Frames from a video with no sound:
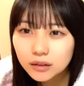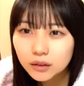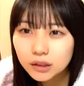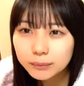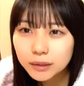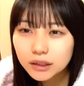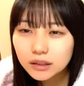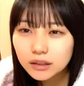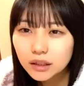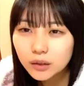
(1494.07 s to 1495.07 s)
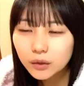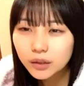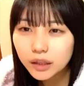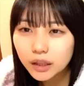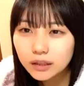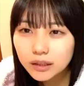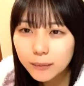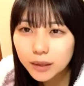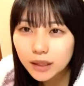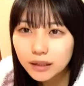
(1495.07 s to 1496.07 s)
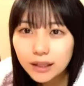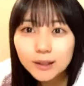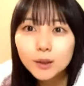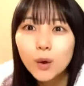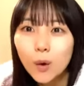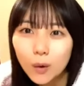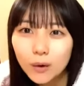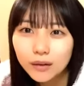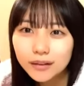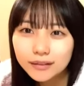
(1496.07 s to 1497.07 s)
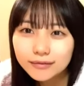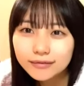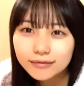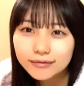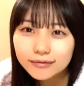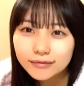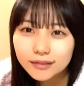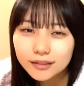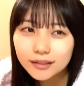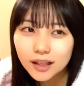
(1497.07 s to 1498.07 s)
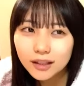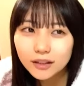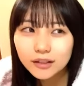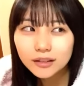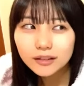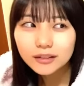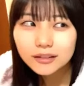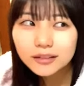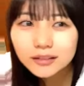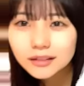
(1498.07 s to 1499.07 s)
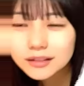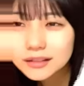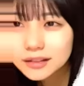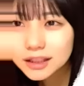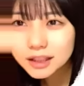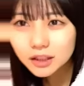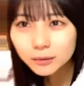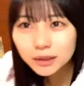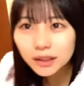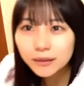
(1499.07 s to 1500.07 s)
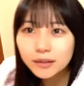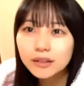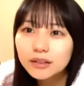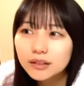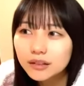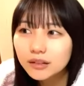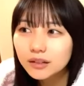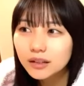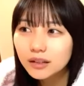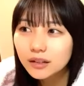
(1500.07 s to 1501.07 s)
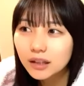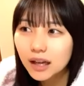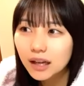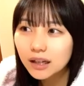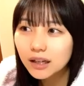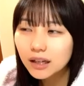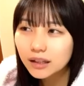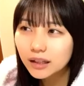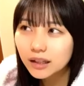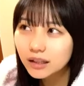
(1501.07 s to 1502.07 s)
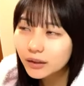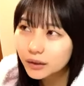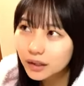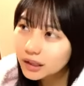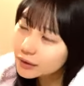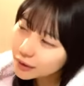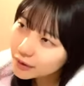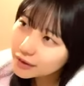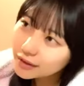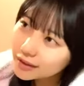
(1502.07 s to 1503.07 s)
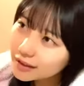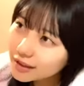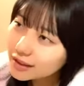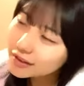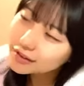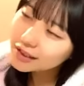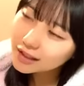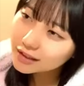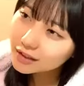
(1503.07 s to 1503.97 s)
コスプレするならどんなキャラしてみたいねずこあとしのぶさんのかかなかなかなおかなおちゃ